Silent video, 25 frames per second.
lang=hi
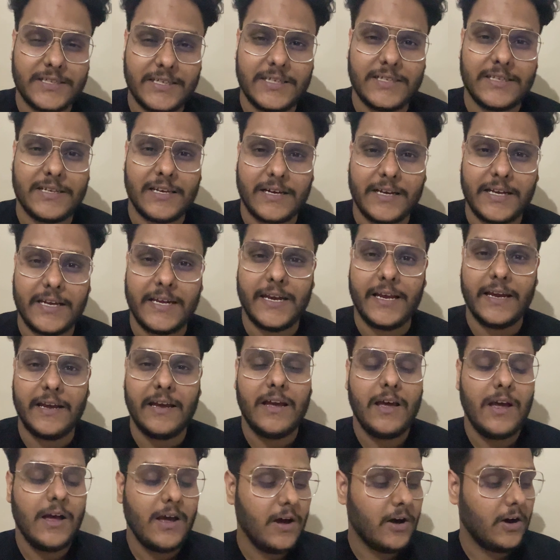चीज़ लगी है
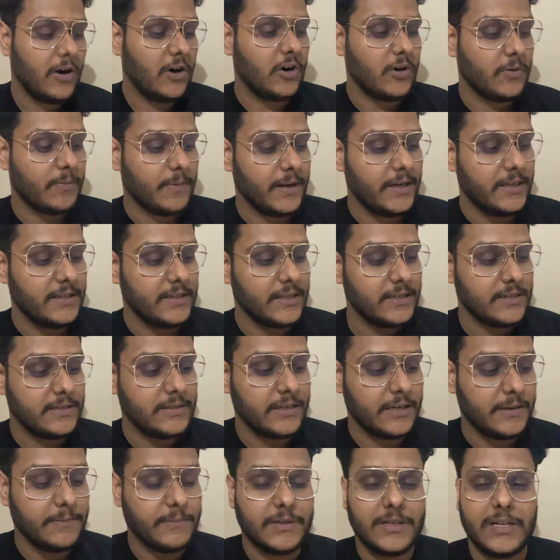और भाई दिल
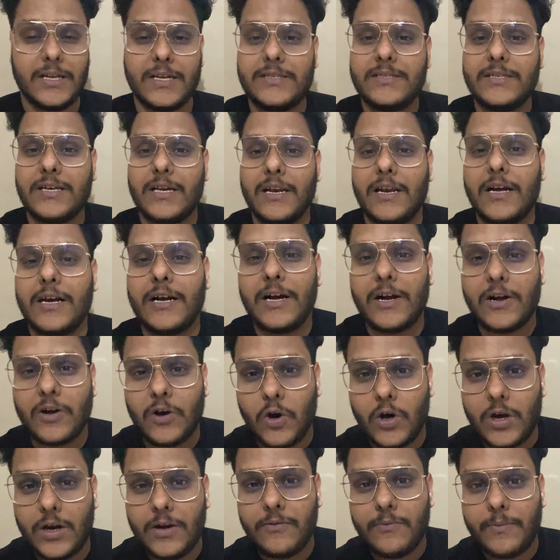से मतलब अच्छा लगा
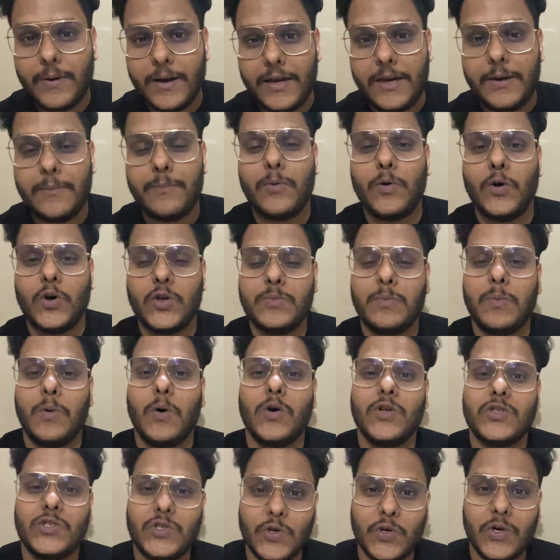गौरव भाई बहुत
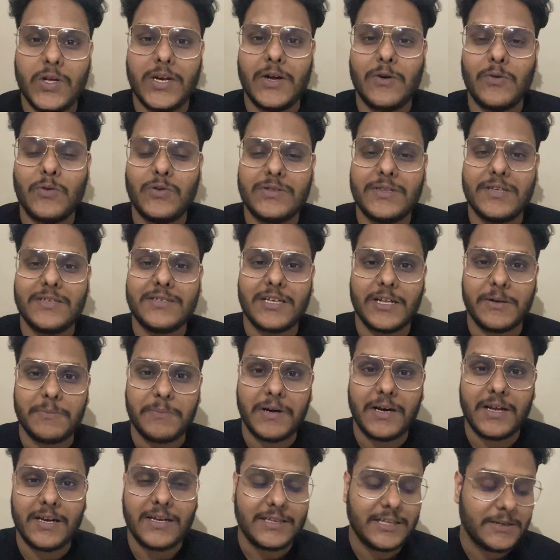बहुत शुक्रिया वो इतना शर्मा
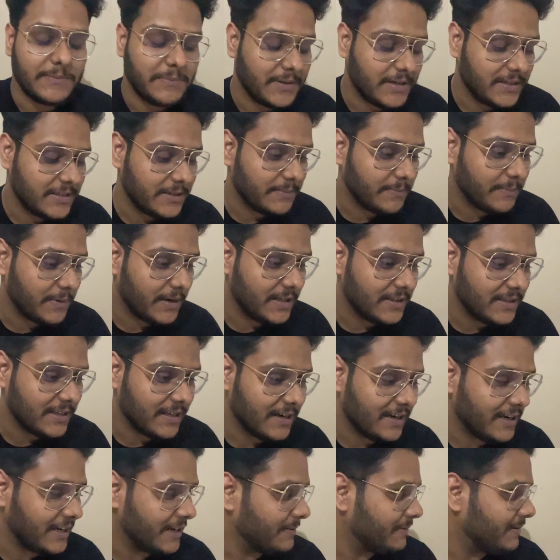रहा था मेरे से बात
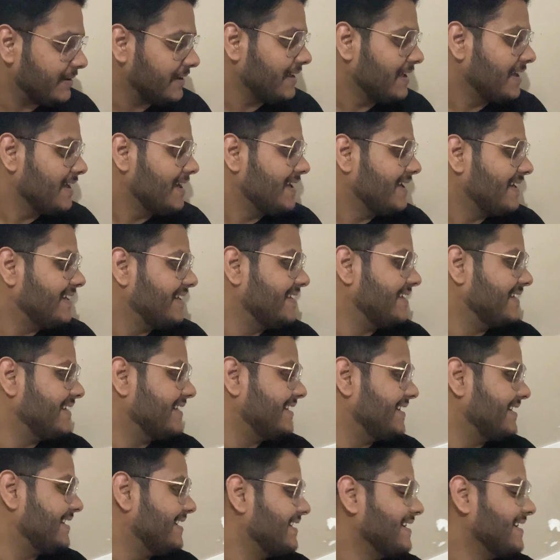करने में